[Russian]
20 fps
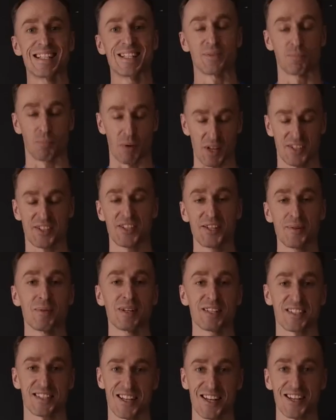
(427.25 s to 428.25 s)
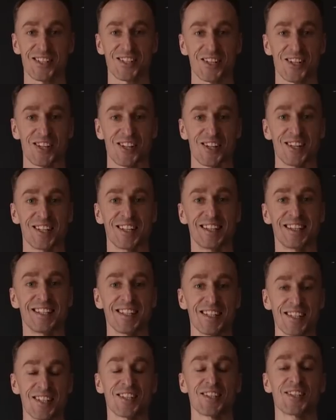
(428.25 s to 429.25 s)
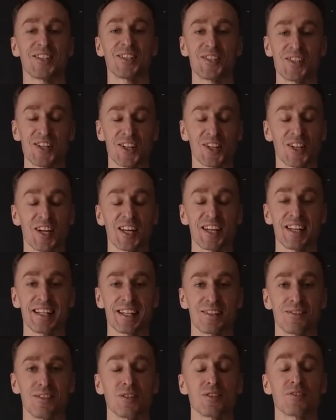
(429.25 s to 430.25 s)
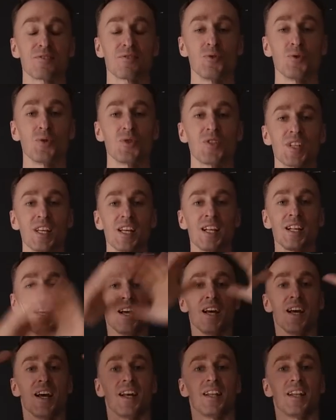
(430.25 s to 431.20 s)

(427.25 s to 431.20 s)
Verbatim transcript: Спасибо, Саша! Ты задекларировал свою цель